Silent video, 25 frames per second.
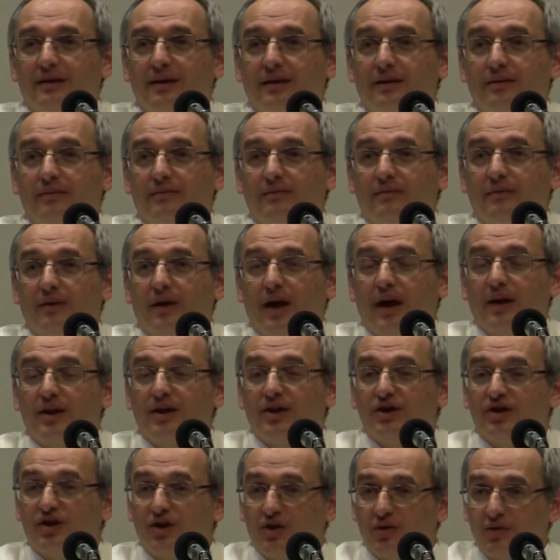И
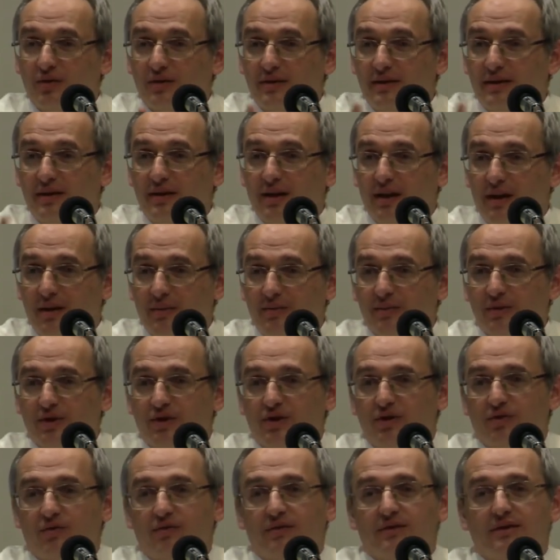они с женой сидели, и мы
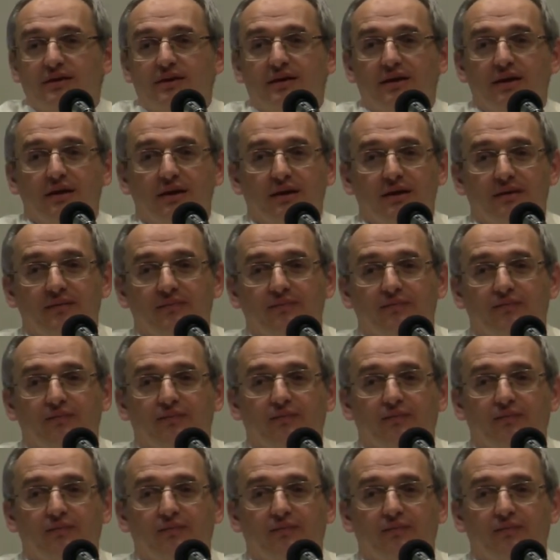с женой сидели.